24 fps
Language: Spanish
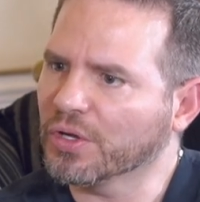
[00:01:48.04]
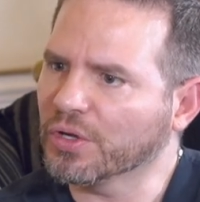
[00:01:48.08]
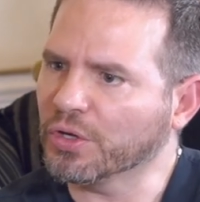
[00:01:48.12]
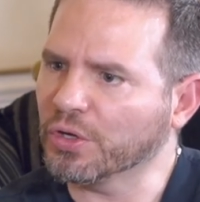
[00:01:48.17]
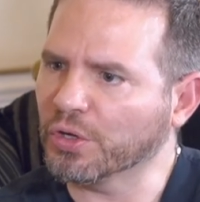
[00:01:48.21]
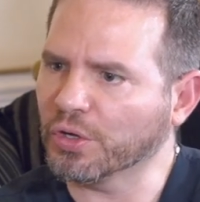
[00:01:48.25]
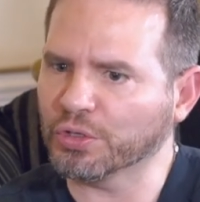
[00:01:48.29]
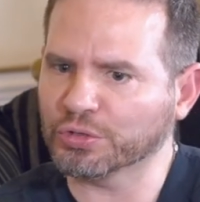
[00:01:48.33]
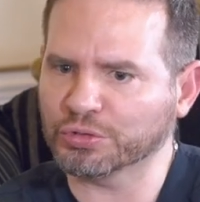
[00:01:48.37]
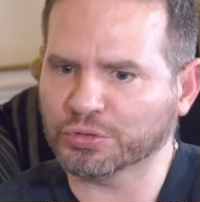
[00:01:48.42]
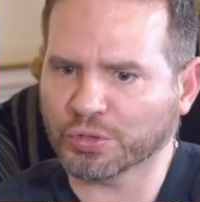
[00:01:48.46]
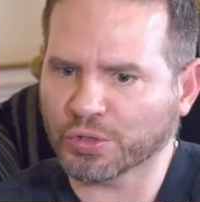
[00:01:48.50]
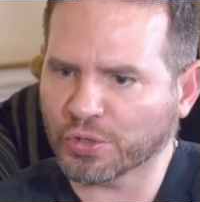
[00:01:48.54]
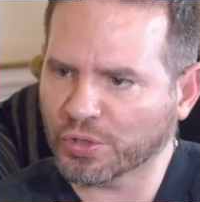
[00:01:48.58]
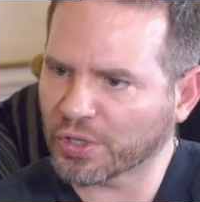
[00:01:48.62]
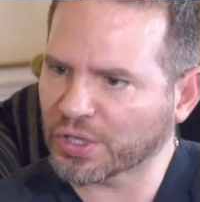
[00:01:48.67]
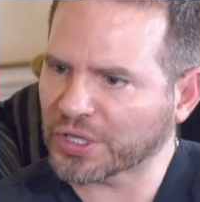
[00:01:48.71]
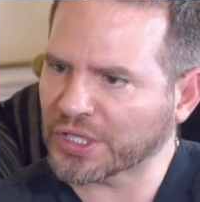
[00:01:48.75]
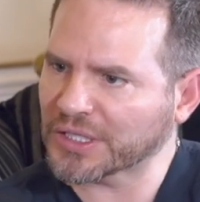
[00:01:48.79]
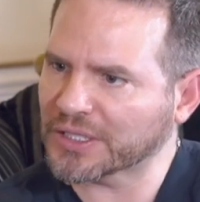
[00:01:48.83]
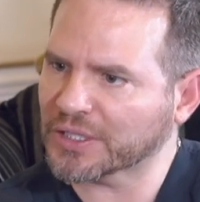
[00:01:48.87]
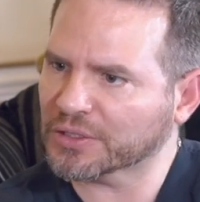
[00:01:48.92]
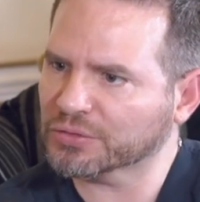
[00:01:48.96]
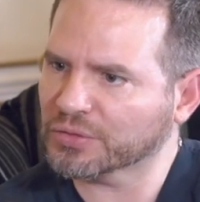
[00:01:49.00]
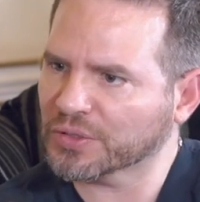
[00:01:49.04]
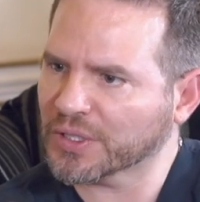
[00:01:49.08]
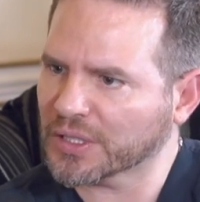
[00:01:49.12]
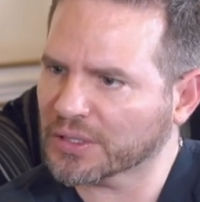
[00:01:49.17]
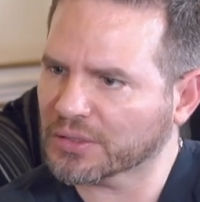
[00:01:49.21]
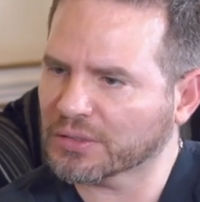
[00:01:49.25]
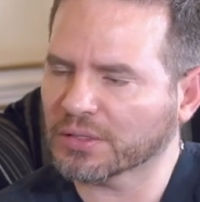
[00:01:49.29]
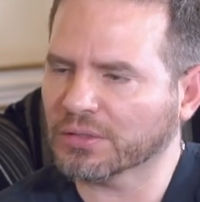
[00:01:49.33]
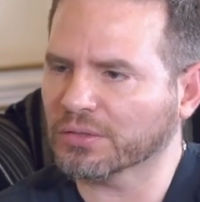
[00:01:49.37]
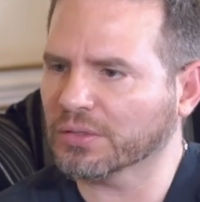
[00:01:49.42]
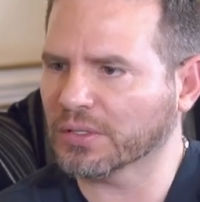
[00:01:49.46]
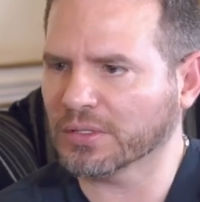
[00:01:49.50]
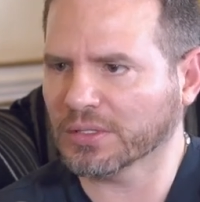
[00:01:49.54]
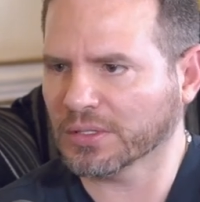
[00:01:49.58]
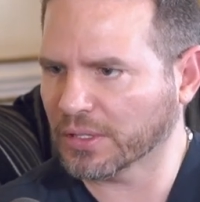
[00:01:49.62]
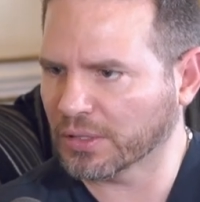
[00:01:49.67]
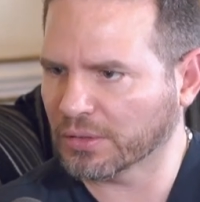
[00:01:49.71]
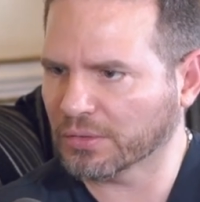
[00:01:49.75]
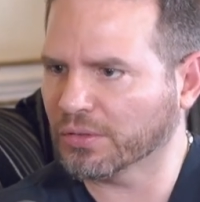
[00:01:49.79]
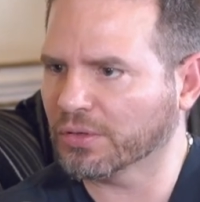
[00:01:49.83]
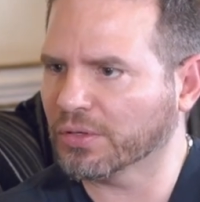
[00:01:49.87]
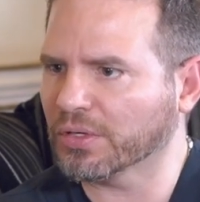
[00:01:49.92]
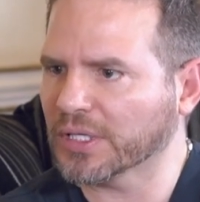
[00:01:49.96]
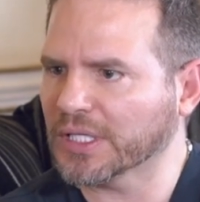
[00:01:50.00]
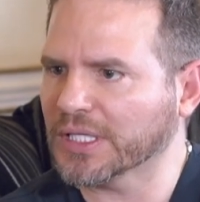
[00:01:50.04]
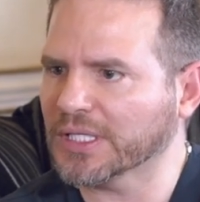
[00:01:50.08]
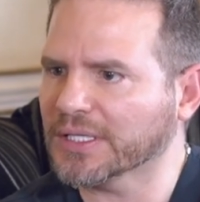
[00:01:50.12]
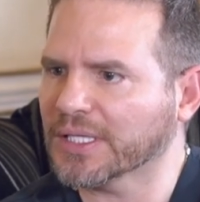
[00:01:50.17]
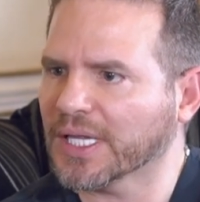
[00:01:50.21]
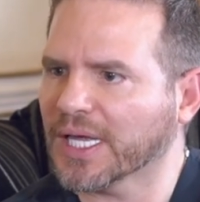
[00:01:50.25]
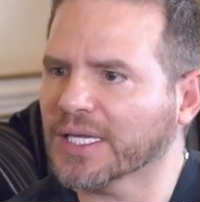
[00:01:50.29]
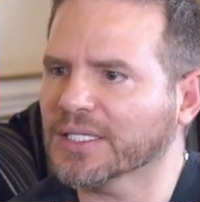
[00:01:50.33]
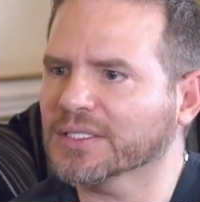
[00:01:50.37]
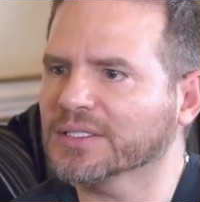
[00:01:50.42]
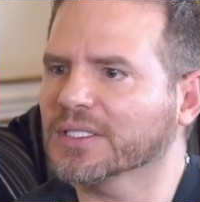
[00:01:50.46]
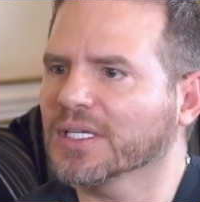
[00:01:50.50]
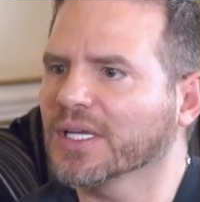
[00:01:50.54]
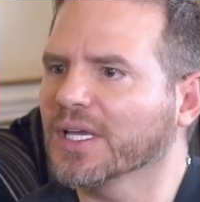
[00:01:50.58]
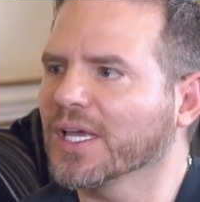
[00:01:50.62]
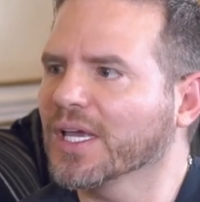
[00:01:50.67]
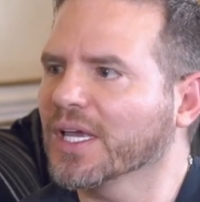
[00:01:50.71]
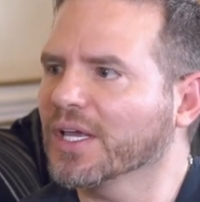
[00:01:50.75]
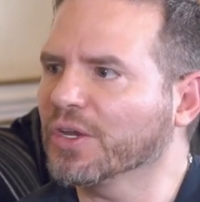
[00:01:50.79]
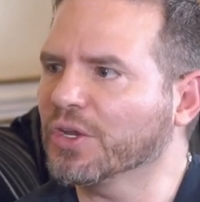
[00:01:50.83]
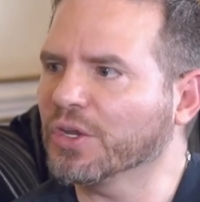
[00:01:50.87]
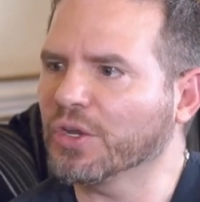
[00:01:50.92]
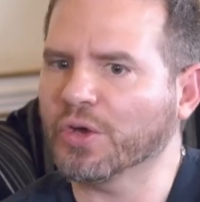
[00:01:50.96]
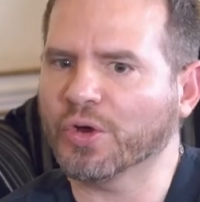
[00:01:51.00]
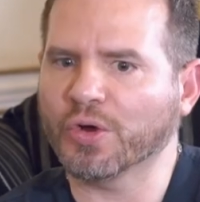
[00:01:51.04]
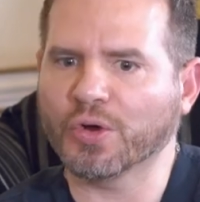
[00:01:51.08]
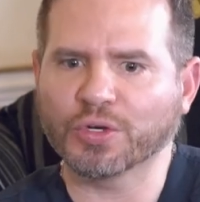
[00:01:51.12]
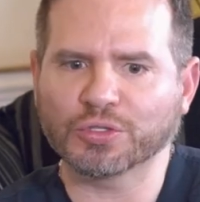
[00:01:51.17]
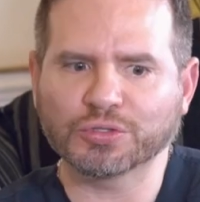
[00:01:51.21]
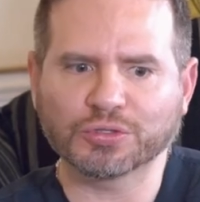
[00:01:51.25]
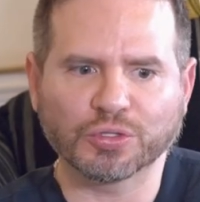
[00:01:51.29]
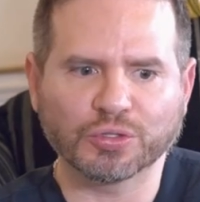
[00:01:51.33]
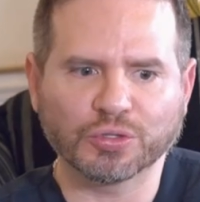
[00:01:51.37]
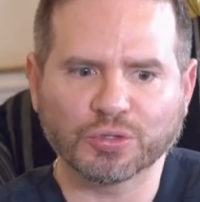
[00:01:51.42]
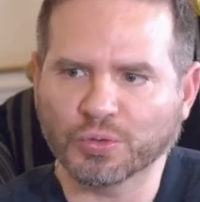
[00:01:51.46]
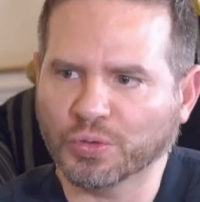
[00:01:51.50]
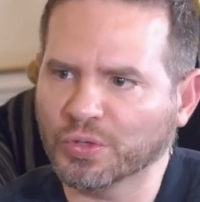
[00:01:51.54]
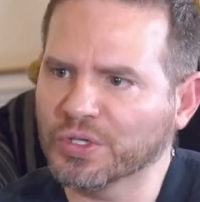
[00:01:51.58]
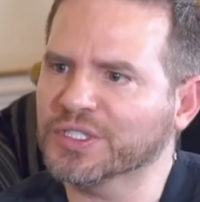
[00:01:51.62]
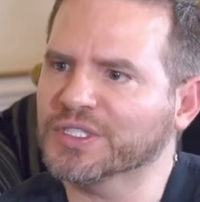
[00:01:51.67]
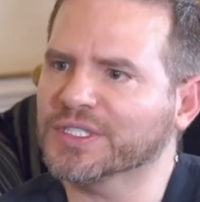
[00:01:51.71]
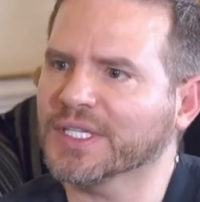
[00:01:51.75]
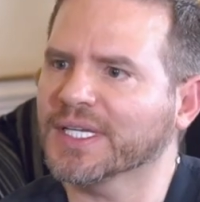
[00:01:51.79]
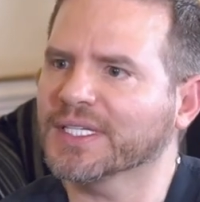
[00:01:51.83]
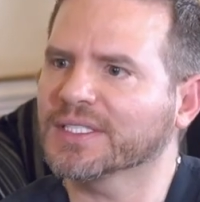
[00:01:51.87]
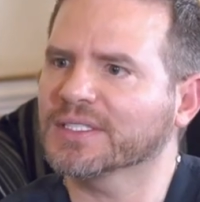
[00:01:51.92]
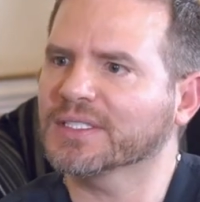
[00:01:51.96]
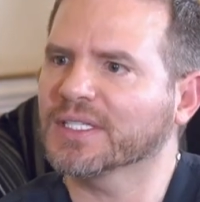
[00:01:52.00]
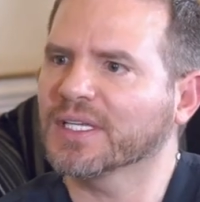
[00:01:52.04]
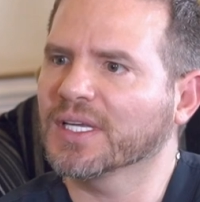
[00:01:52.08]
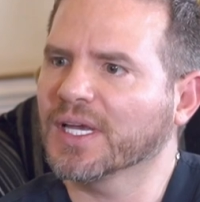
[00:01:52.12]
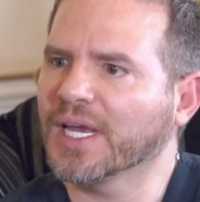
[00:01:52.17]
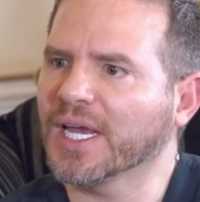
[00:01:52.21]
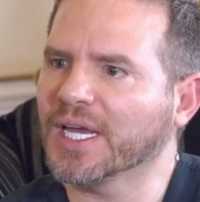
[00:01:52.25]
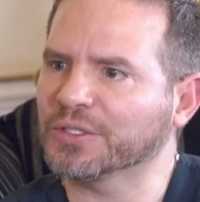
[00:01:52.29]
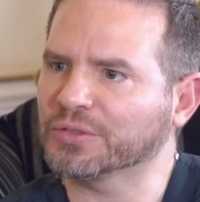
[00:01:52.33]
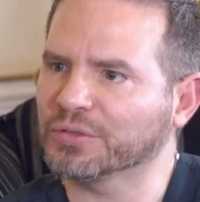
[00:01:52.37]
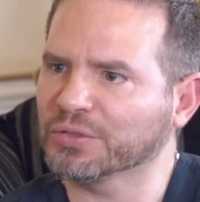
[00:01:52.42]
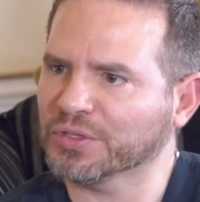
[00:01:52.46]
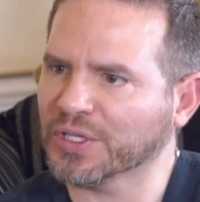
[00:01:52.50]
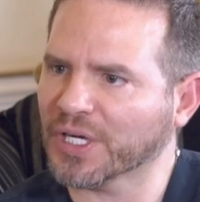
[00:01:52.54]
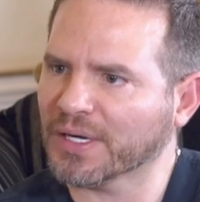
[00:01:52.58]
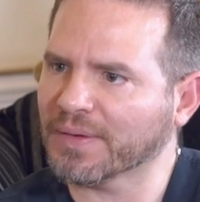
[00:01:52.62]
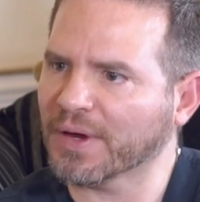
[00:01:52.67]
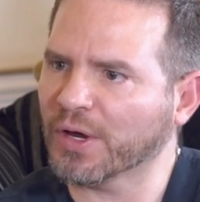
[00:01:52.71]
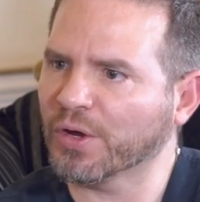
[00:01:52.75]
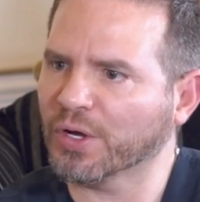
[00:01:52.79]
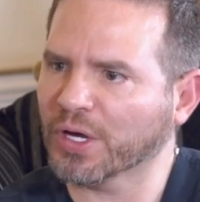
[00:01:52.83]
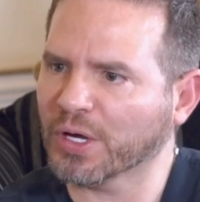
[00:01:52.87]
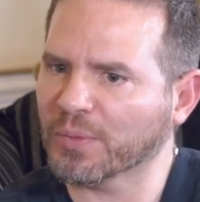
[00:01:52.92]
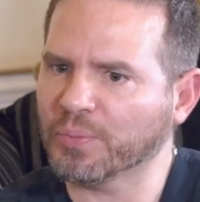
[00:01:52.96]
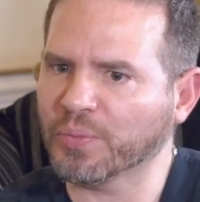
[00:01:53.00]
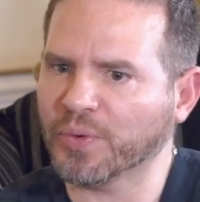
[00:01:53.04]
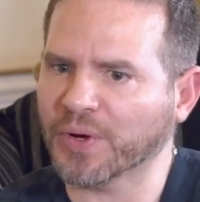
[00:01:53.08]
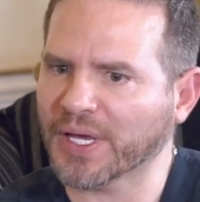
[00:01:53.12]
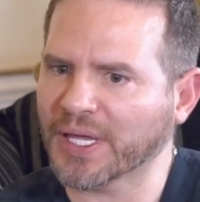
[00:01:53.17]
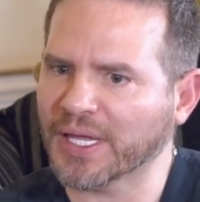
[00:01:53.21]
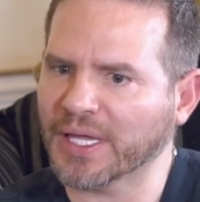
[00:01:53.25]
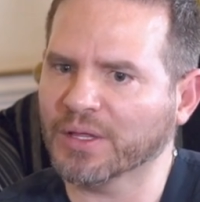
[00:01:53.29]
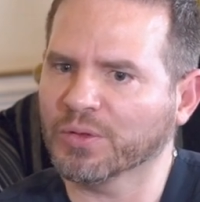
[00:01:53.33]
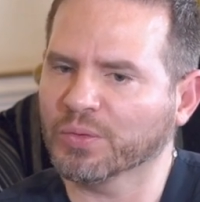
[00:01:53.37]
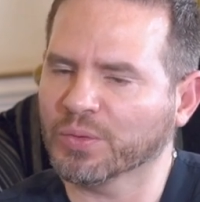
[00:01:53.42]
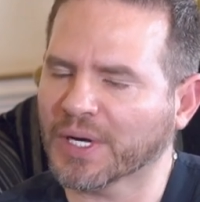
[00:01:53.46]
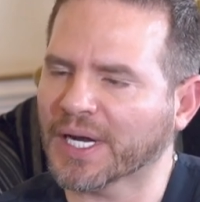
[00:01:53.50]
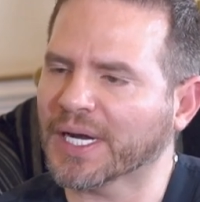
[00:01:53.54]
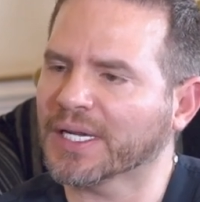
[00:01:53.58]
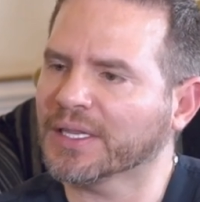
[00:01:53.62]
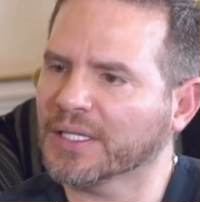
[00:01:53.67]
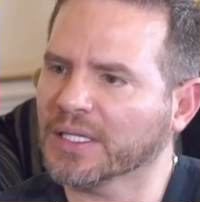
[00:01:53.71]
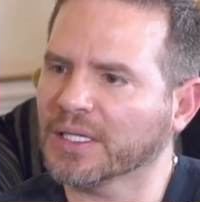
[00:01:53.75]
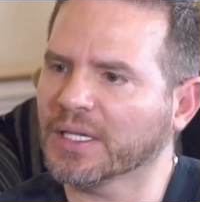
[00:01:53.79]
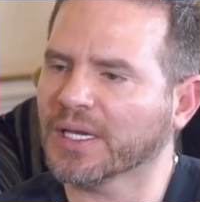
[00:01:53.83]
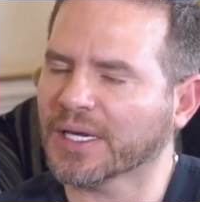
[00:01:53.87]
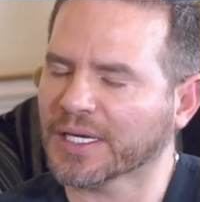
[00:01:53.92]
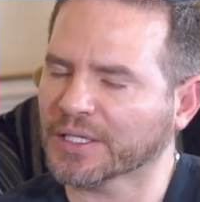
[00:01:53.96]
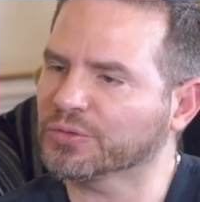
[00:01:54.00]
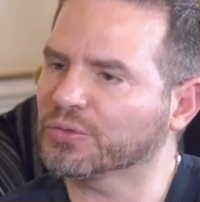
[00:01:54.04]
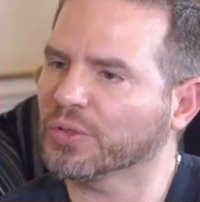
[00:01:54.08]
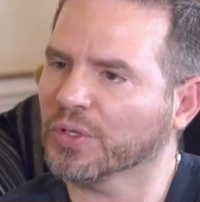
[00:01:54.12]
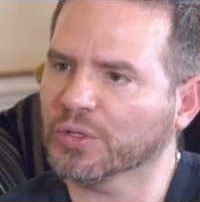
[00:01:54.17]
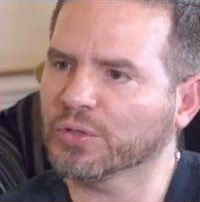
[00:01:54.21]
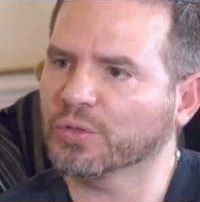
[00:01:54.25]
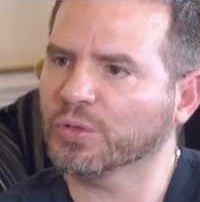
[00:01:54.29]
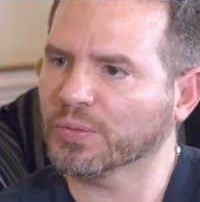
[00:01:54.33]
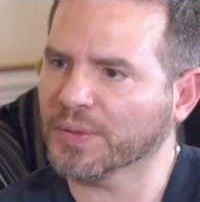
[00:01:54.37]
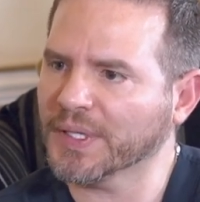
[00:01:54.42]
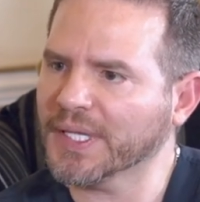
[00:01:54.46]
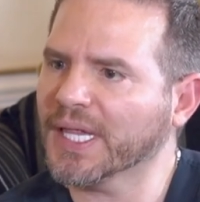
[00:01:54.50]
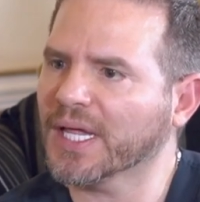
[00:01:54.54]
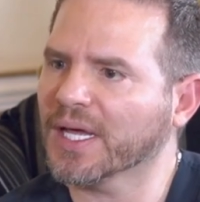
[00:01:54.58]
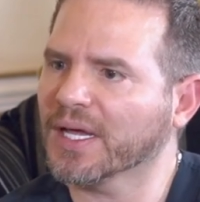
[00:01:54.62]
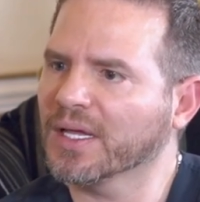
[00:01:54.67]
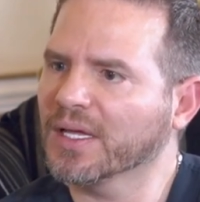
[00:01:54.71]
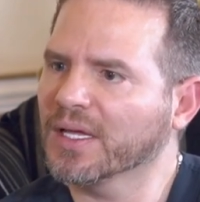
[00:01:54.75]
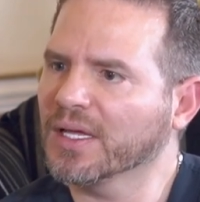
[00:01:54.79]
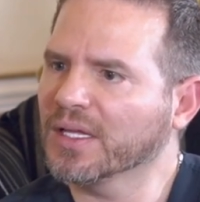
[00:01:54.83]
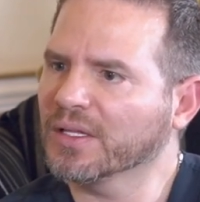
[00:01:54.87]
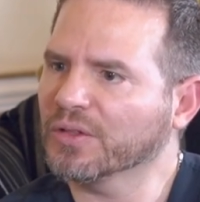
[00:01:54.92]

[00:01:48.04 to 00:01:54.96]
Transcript: no son gorditas, digo gorditas, no son dulces, es un trabajo que puede durarte el resto de tu vida.